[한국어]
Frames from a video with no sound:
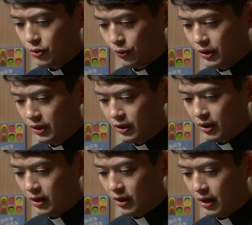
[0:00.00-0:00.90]

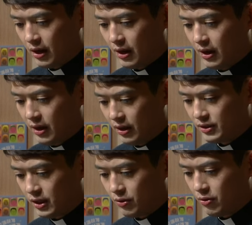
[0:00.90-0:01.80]
동기들끼리 한
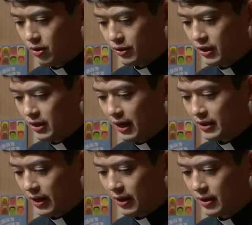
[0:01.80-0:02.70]
차로 어디를 갈
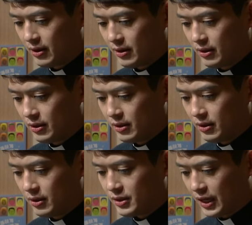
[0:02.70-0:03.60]
때
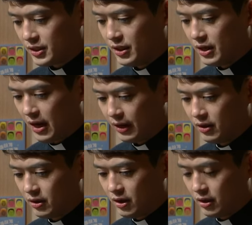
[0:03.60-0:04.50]
자신이
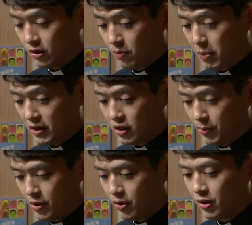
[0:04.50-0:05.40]
아는 길이 더
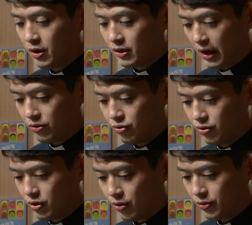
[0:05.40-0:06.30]
빠르다며
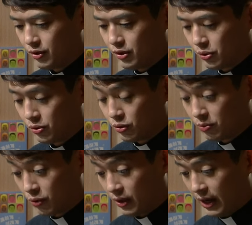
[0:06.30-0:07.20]
다투는 경우를
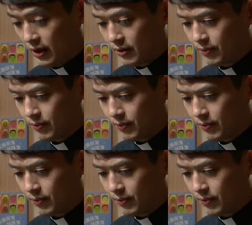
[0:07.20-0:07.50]
종종 본다.